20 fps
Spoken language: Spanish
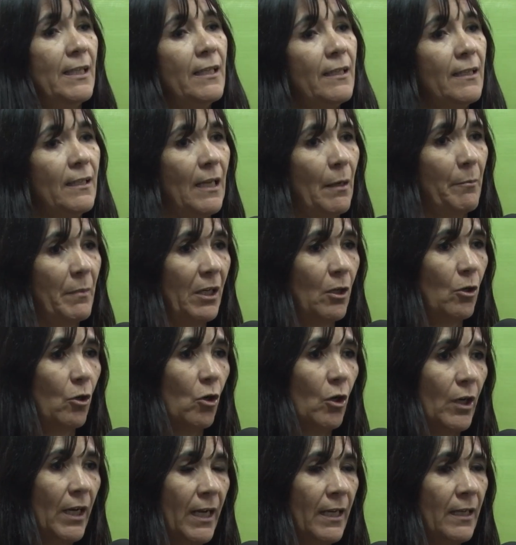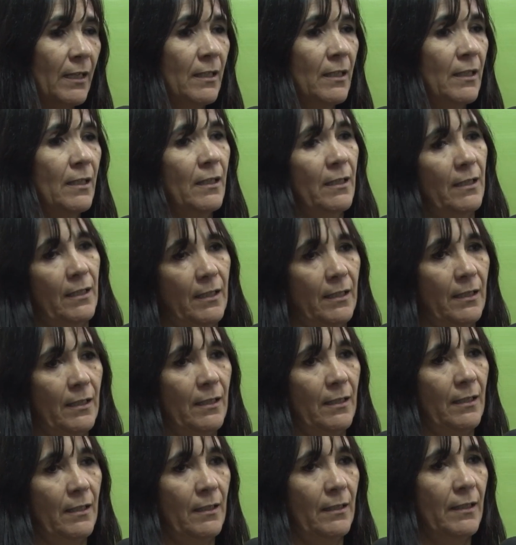y la mejora
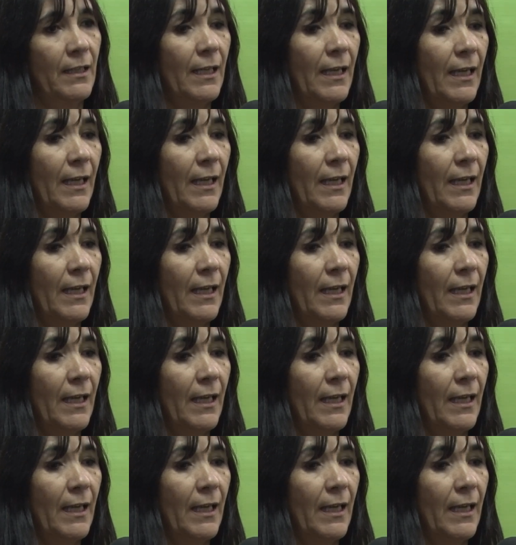eh,